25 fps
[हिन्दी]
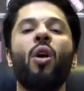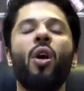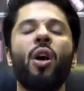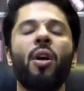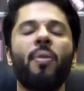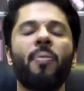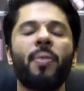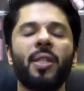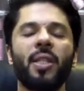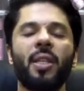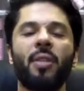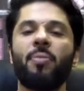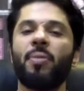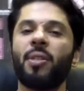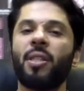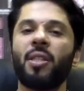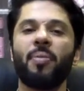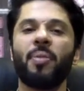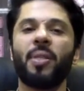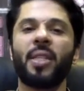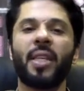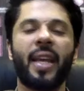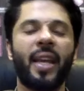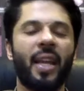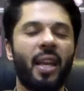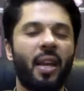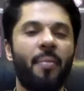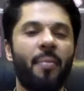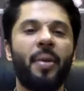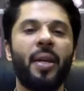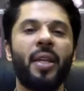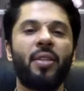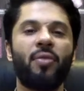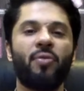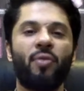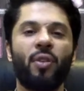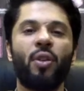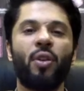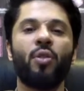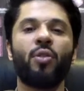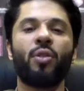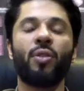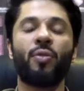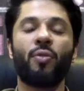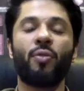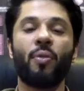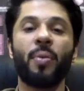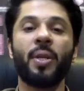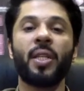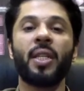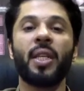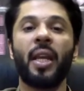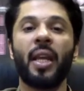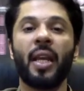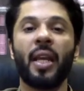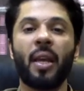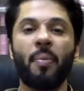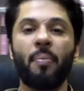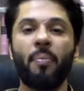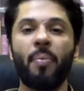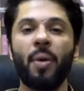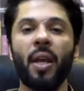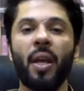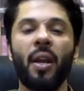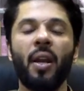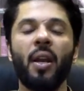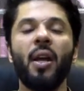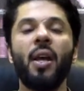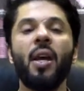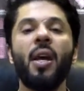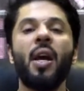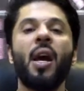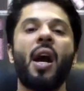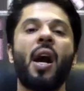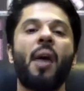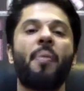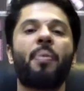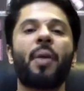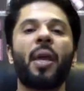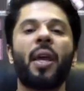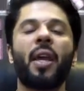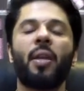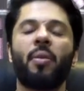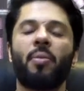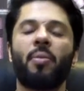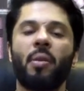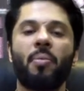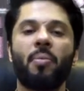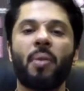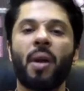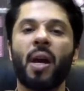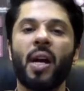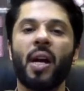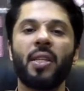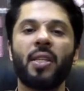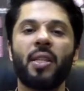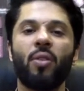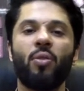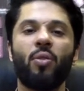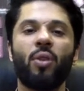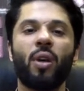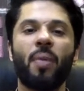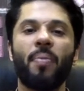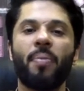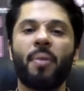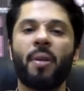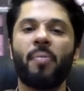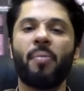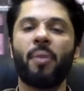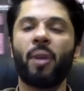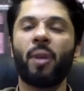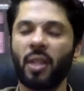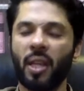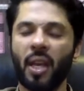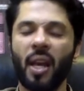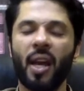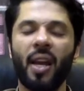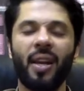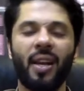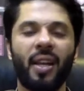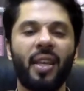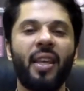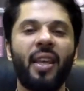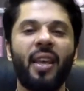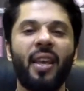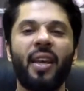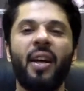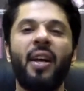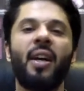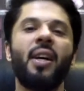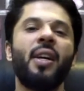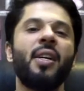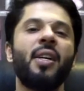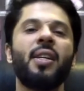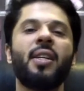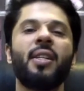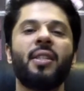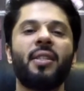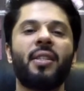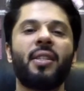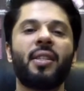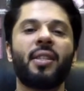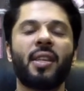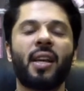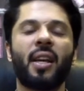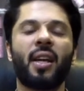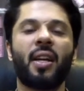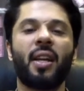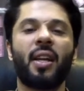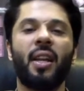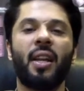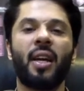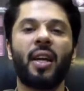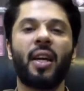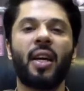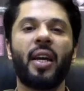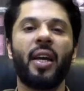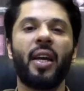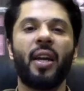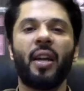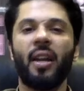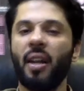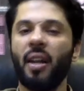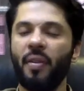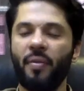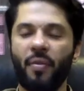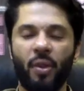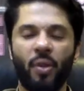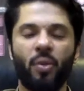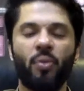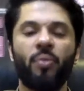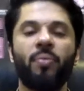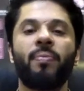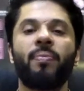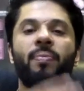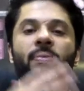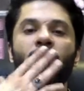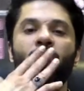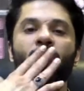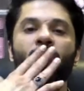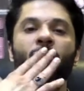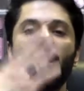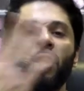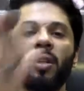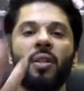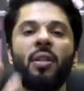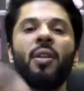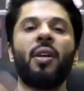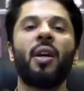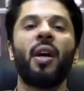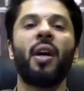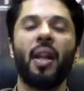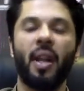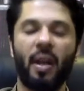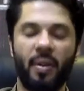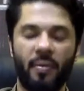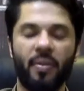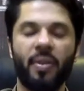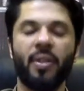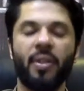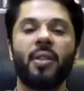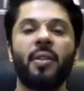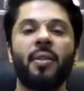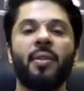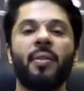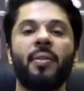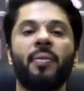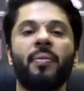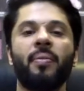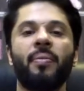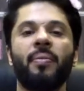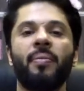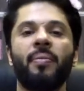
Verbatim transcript: और मजीद मज़े मज़े की रेमेडीज़ वीडियोस इन्फॉर्मेशन लेके फिर आपकी खिदमत में हाजिर होंगे अपना बहुत ख्याल रखिएगा जजाकल्ला खैर लव यू अल्लाह हाफिज़